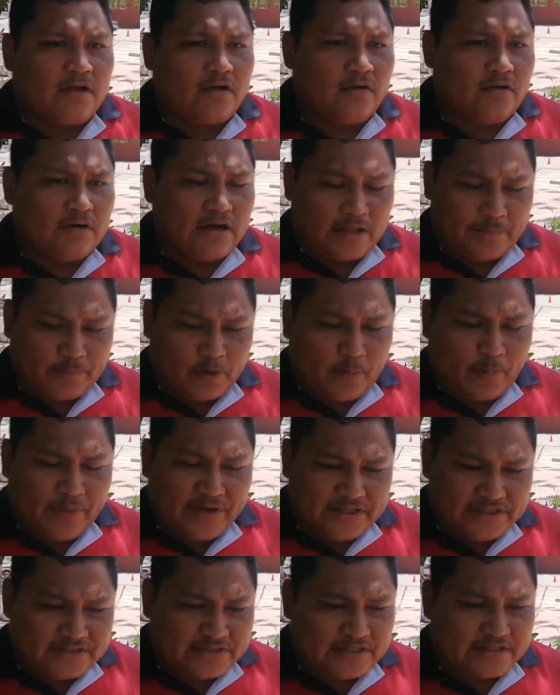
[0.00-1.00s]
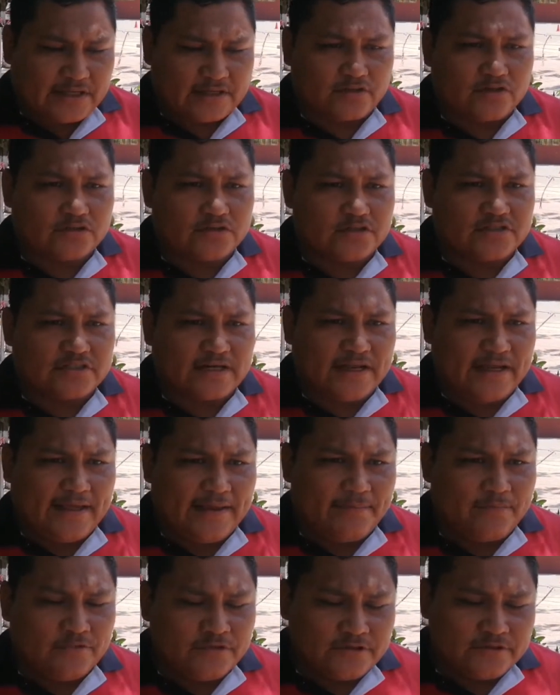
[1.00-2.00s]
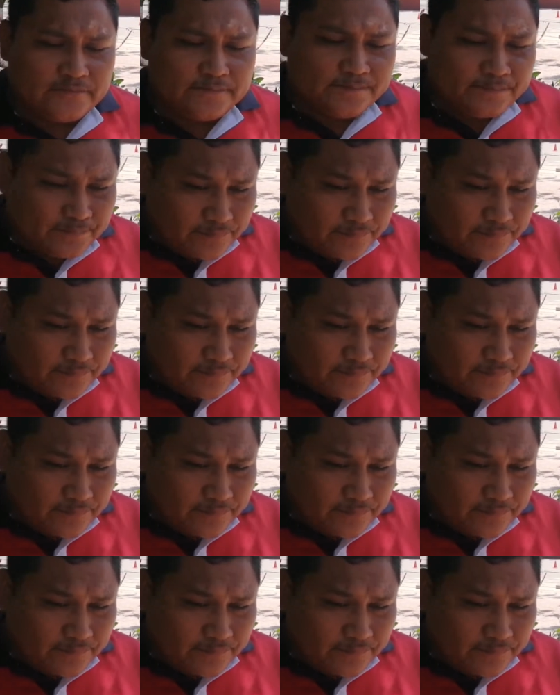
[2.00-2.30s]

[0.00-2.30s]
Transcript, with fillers: con las propuestas que nosotros traemos,